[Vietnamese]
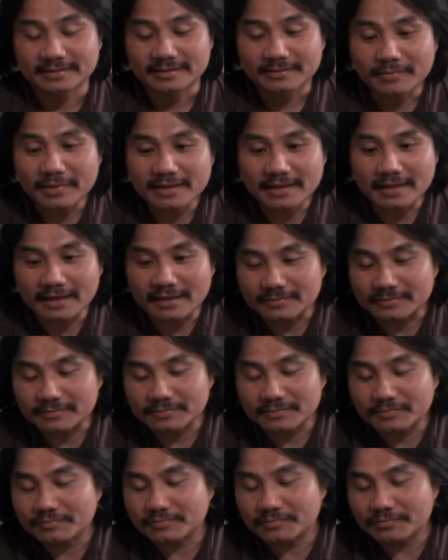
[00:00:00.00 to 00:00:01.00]
Bây giờ
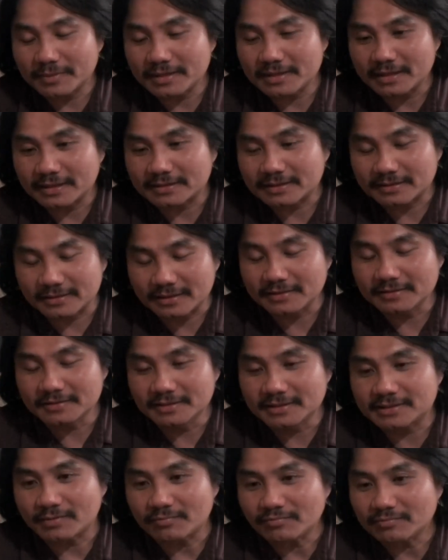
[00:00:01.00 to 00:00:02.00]
Bây giờ những
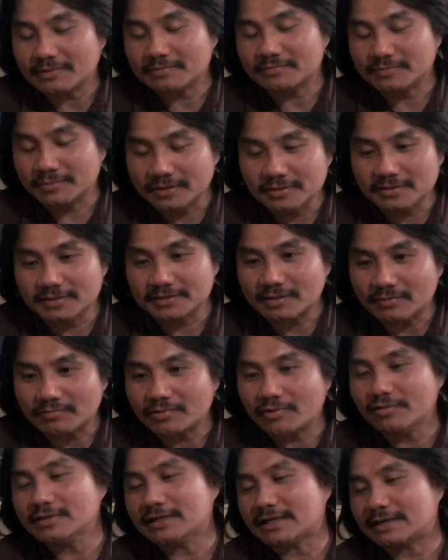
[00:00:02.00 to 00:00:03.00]
người chống những người chống
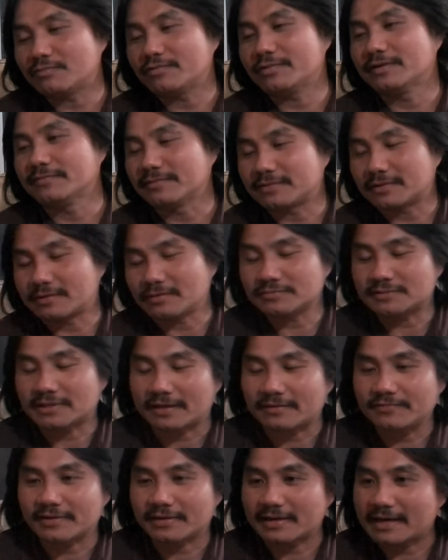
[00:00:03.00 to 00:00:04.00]
đối nhà cầm quyền Cộng
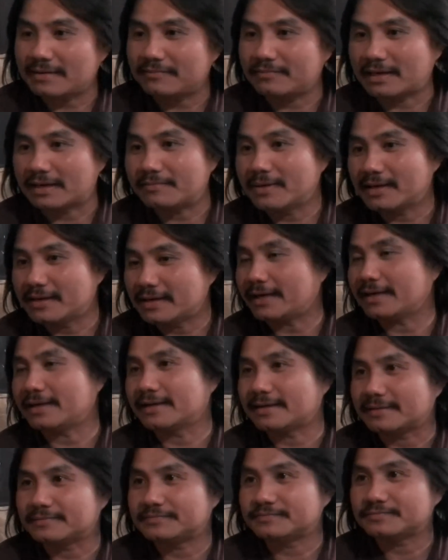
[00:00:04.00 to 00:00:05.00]
sản Việt Nam ở bên này
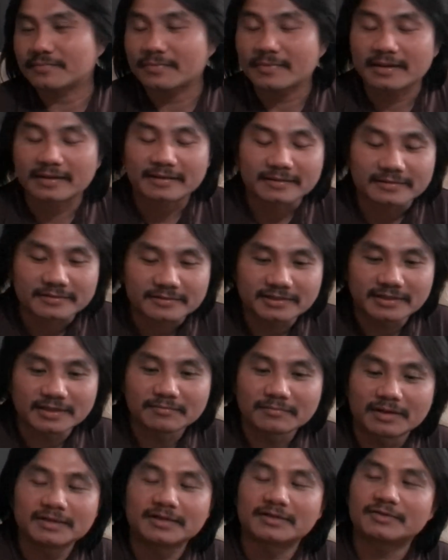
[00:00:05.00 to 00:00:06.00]
nè,
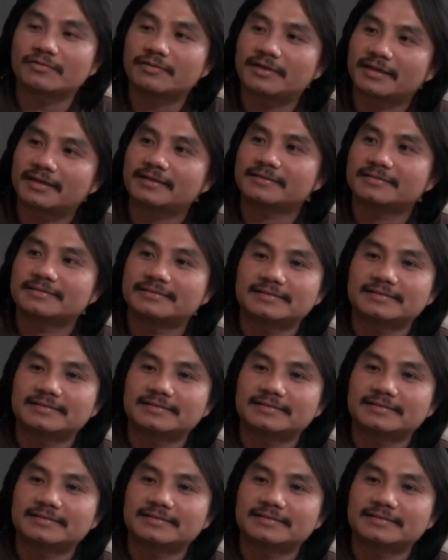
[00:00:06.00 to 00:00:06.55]
chứng minh cho tôi đi,